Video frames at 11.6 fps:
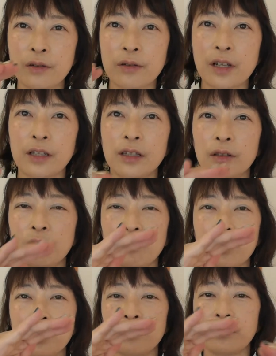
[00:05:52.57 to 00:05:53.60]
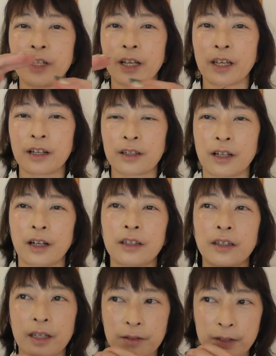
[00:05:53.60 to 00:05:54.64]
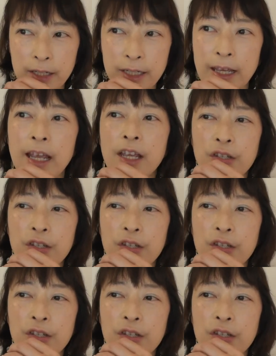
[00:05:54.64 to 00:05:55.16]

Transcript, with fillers: 右されて同時に売り上げが下がっていくし